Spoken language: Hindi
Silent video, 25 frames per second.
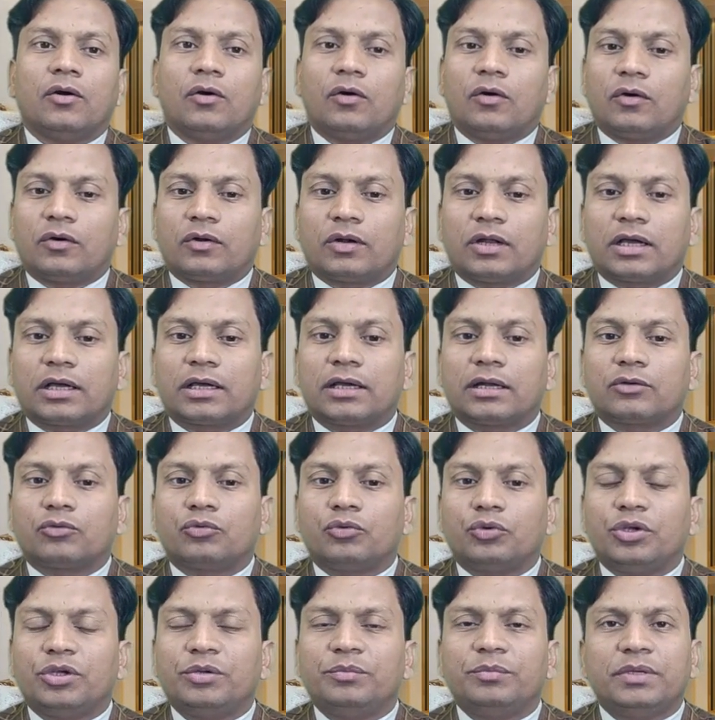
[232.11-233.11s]
और अगर
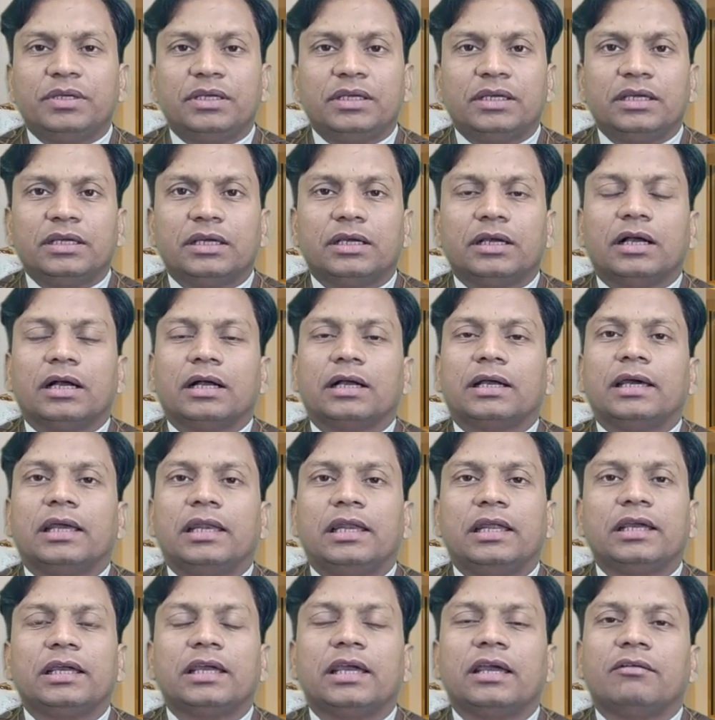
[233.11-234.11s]
कोई भी
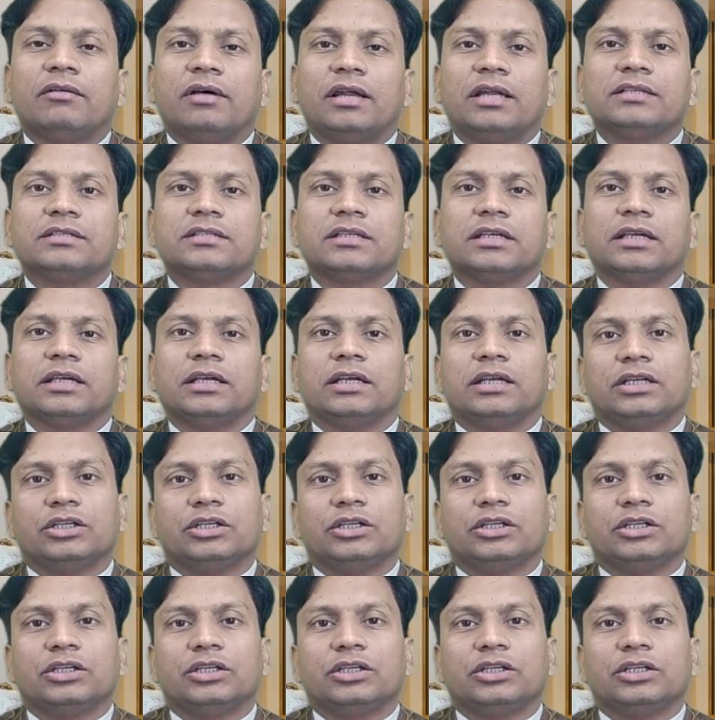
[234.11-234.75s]
गले के हवाले से